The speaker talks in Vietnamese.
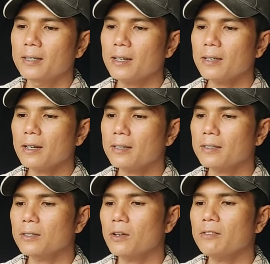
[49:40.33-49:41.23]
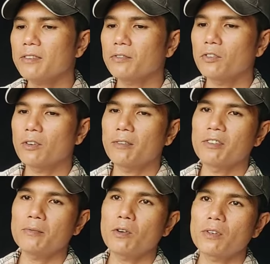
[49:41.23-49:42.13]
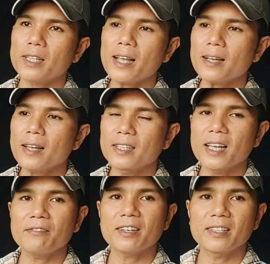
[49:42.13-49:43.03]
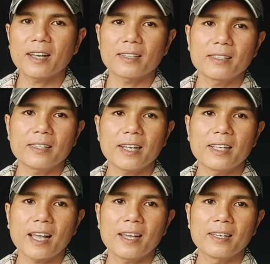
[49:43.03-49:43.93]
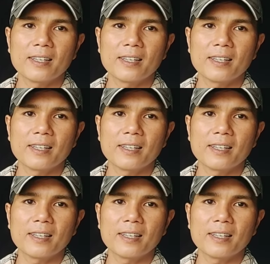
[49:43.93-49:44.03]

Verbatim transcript: rất cân đối và phù hợp với một cái tác cây dáng văn nhân như thế này nha